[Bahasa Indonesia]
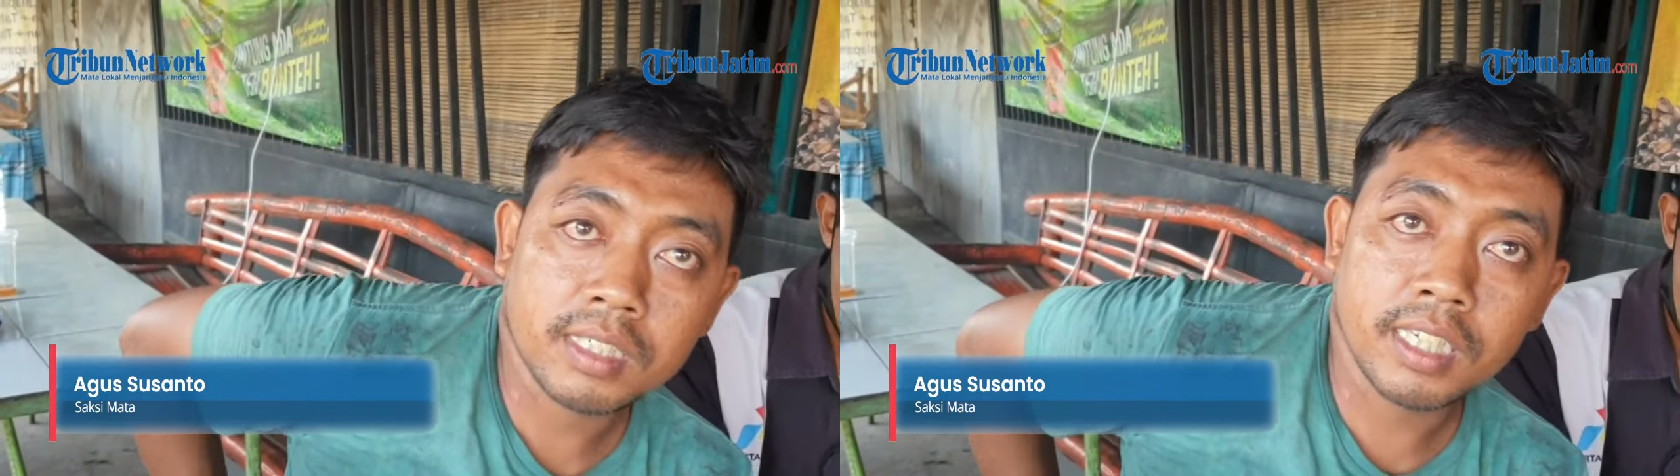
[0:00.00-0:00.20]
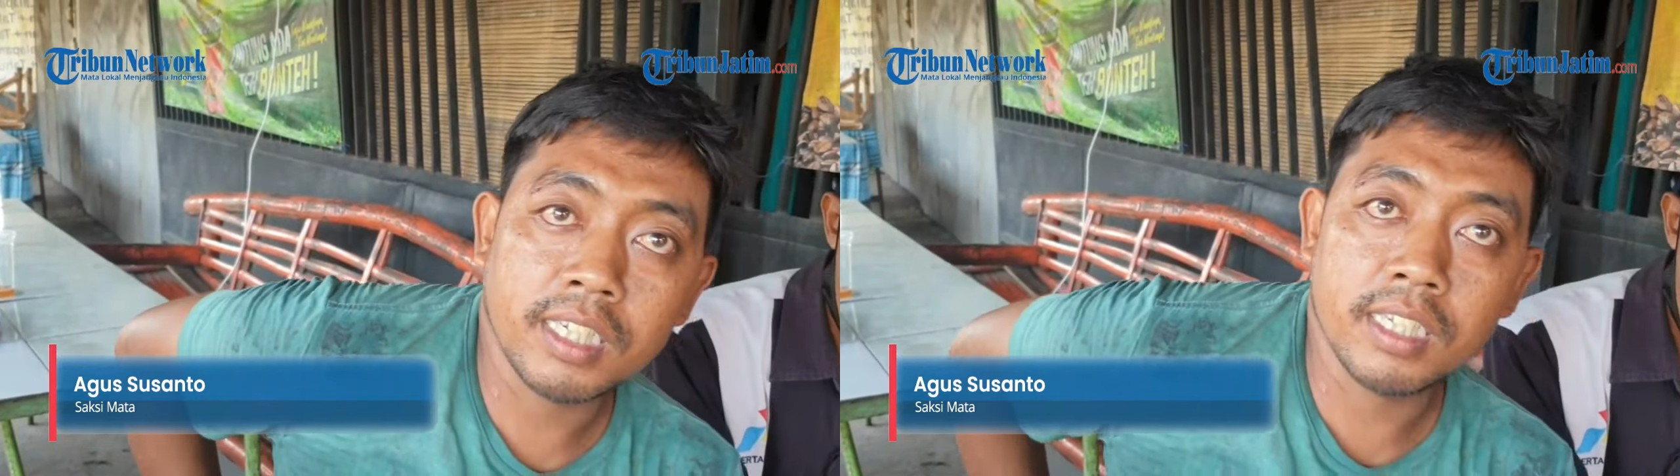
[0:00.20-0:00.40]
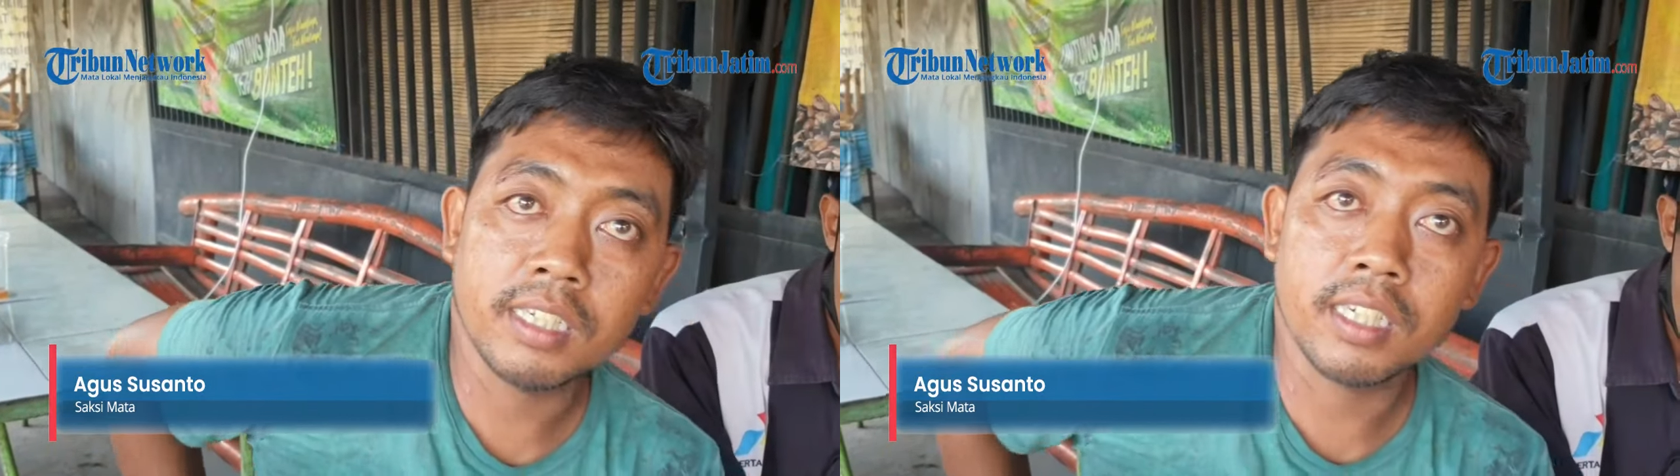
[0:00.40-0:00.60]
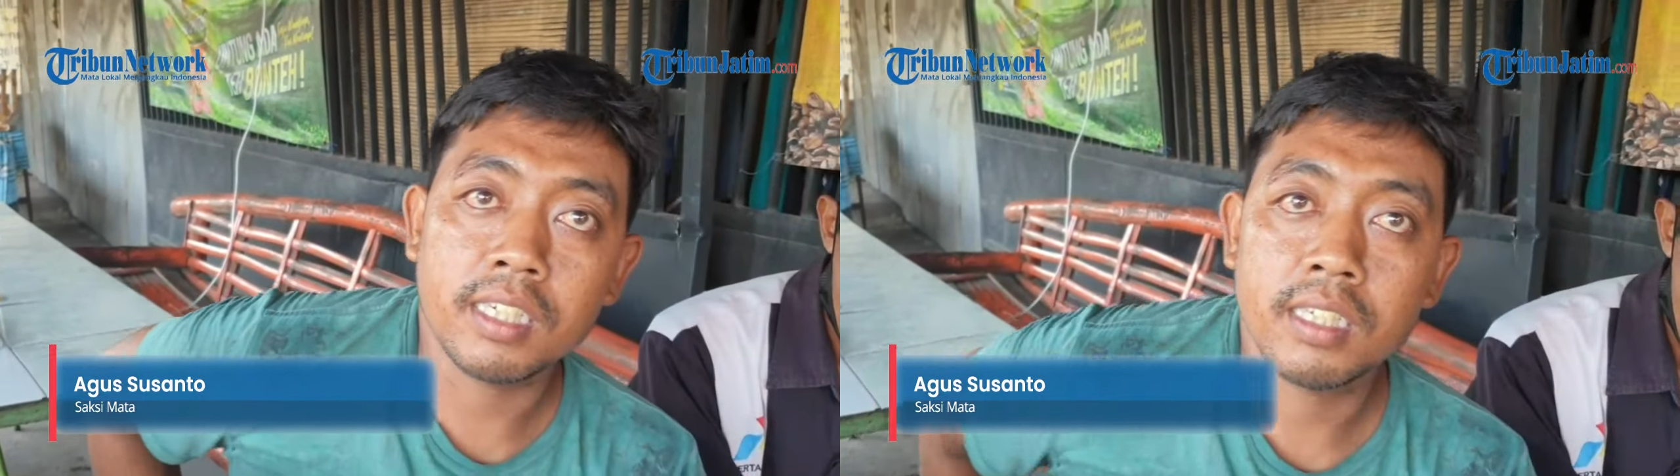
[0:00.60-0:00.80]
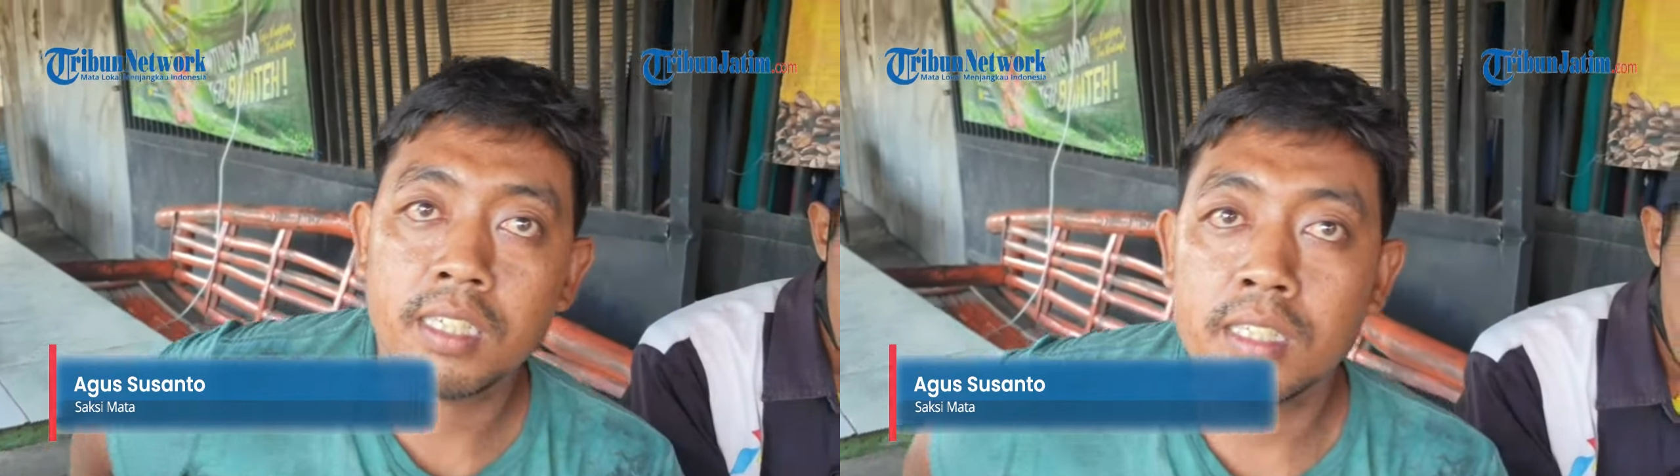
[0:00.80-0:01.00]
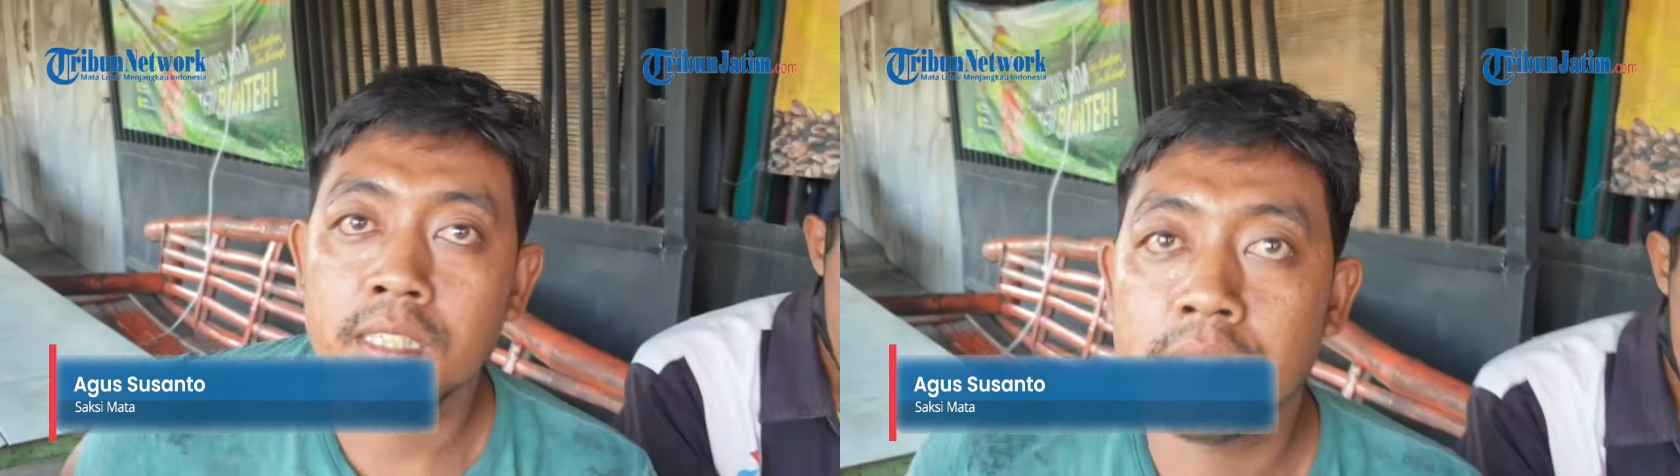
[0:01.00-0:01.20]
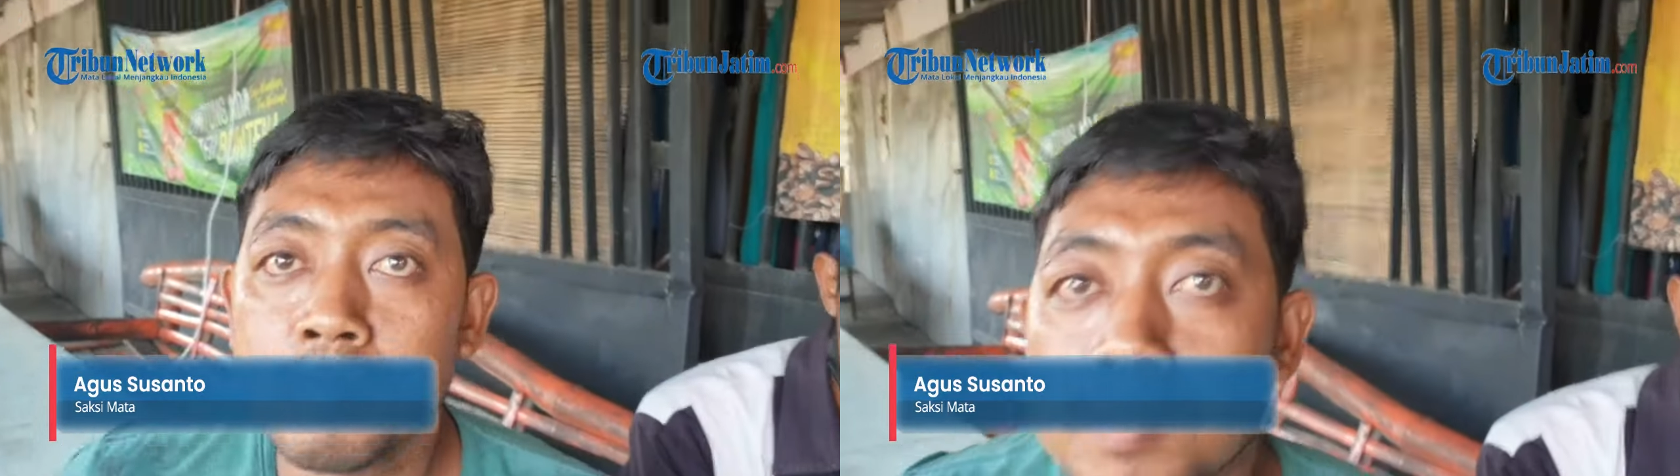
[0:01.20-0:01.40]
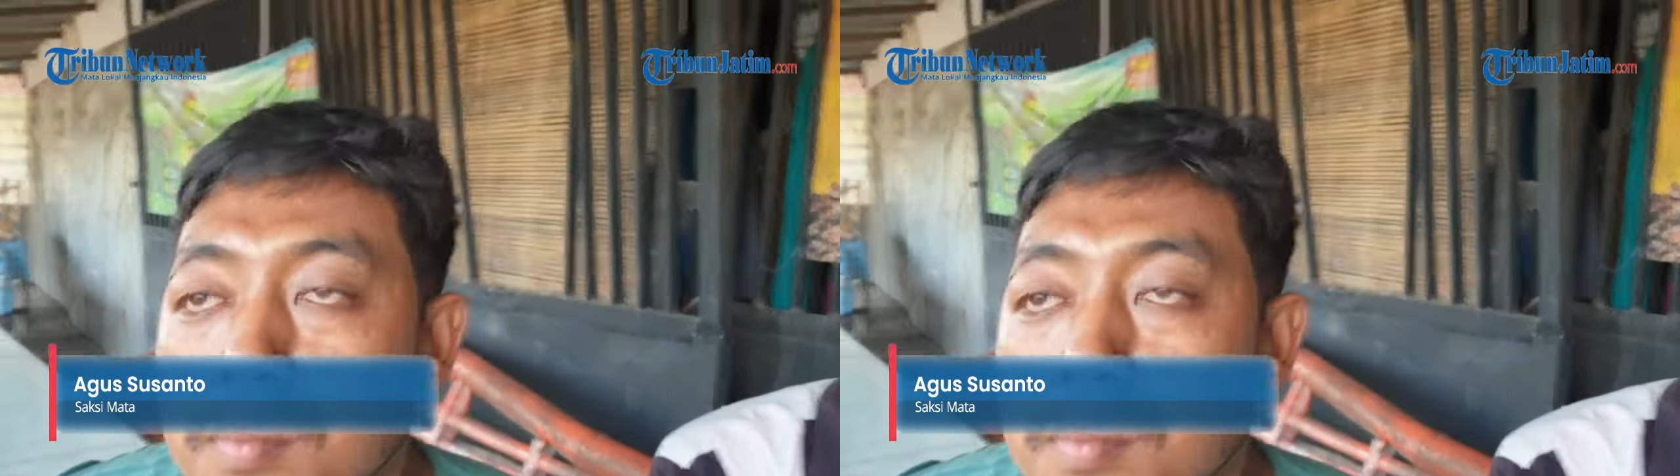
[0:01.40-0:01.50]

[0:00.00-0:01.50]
ini. Oh, nanti oh.